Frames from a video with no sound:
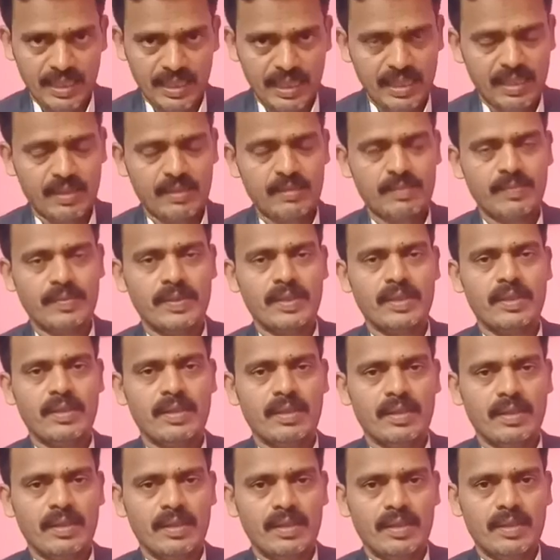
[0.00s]
ஆண்டில்
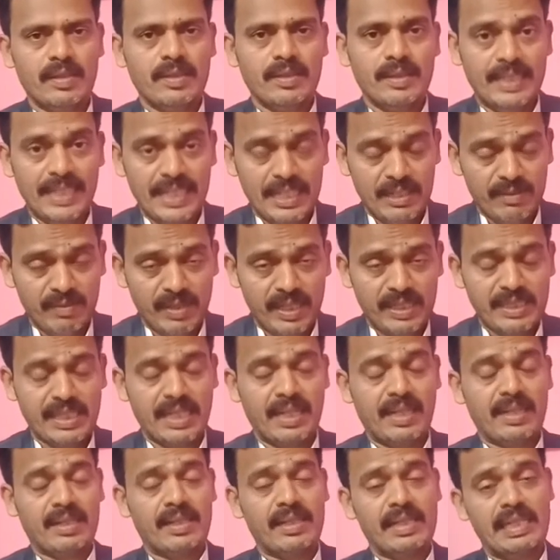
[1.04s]
தேவன்
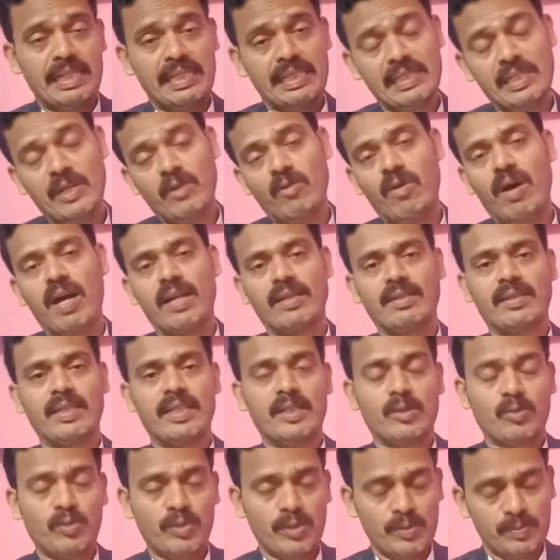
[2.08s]
எனக்கு என்ன வார்த்தை
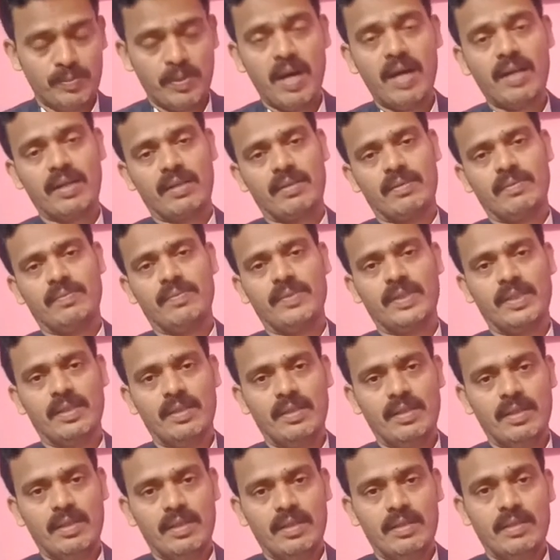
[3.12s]
கொடுப்பார்
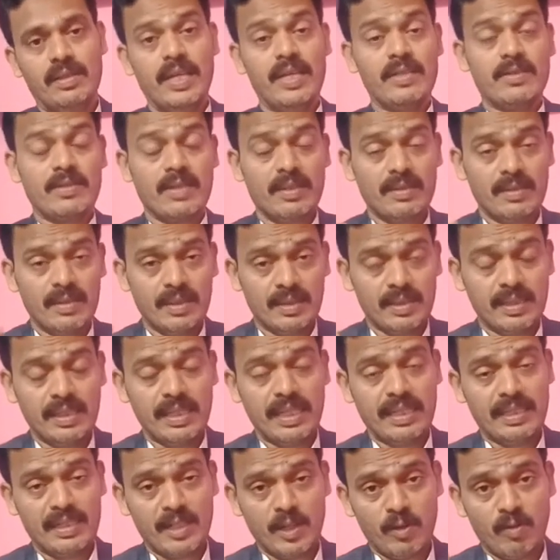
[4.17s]
தேசத்துக்கு
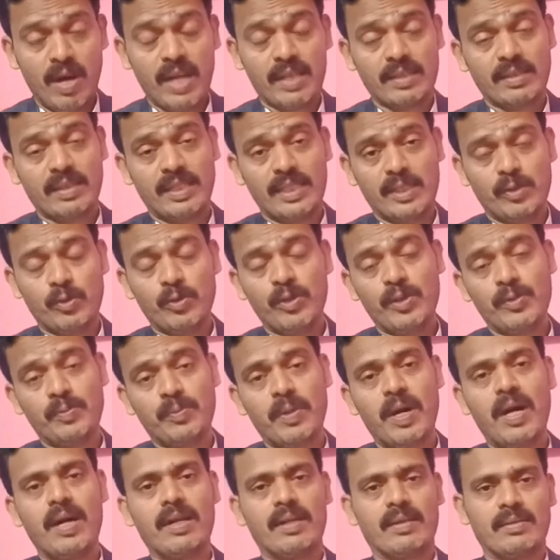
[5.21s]
என்ன வார்த்தை
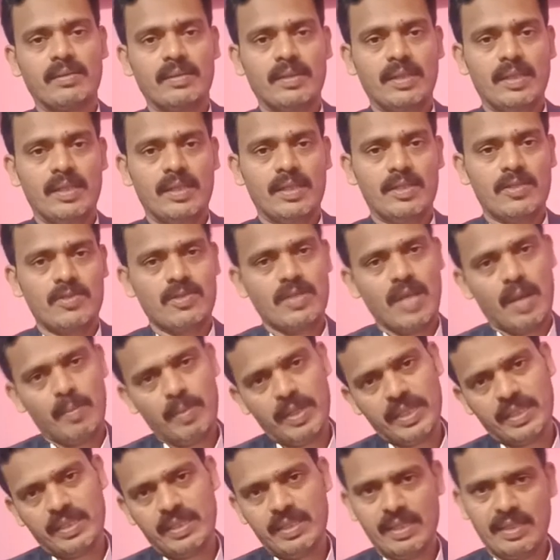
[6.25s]
கொடுப்பார்
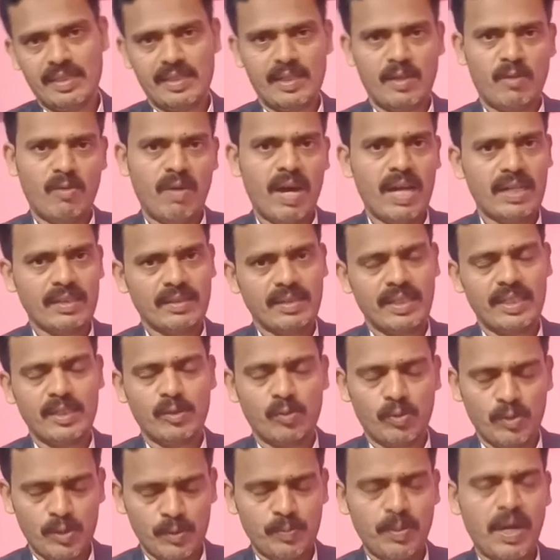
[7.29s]
சபைக்கு என்ன வார்த்தை
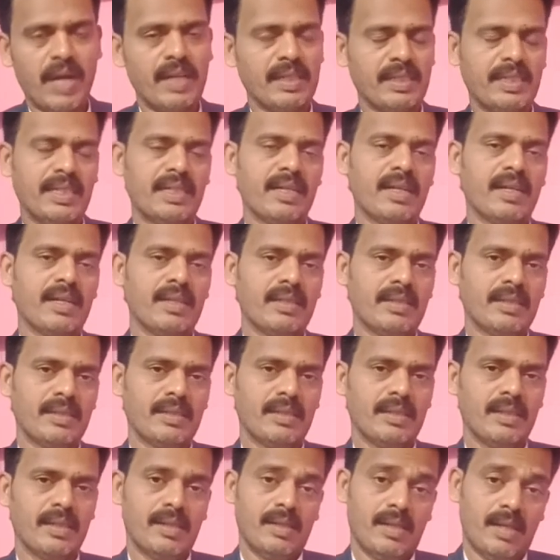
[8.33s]
கொடுப்பார் என்று
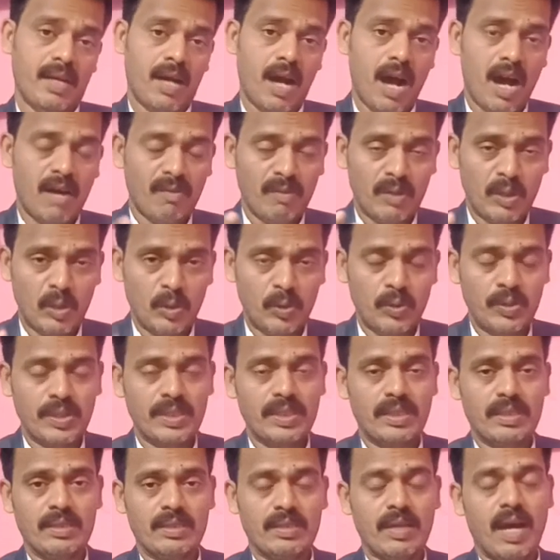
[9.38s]
ஆவலோடு
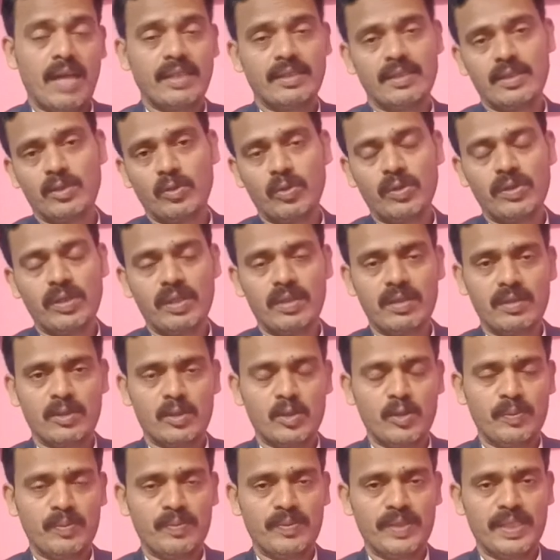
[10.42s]
காத்து
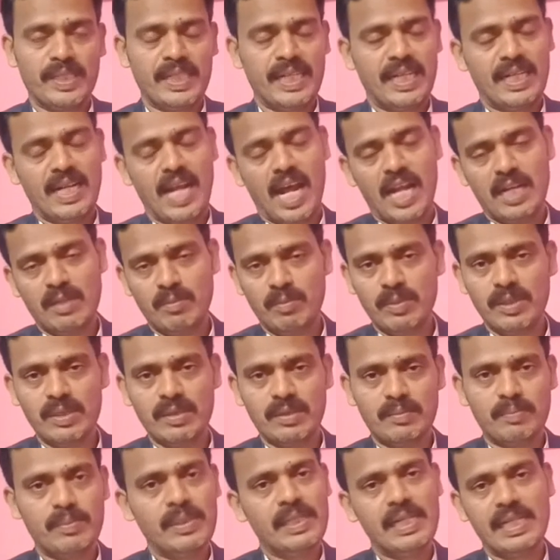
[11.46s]
கொண்டிருக்கும் என் அன்பு
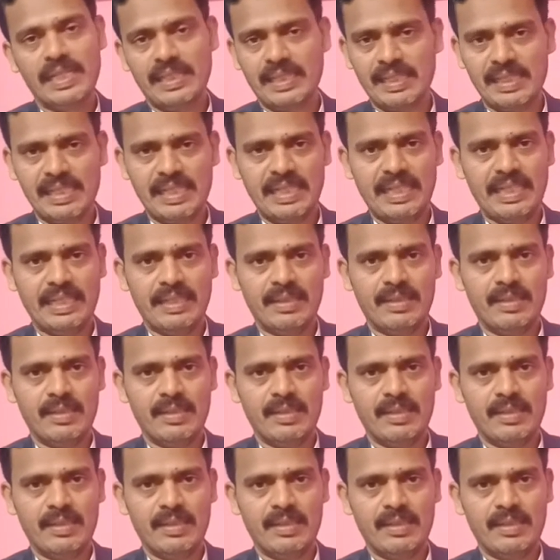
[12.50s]
பிள்ளைகளை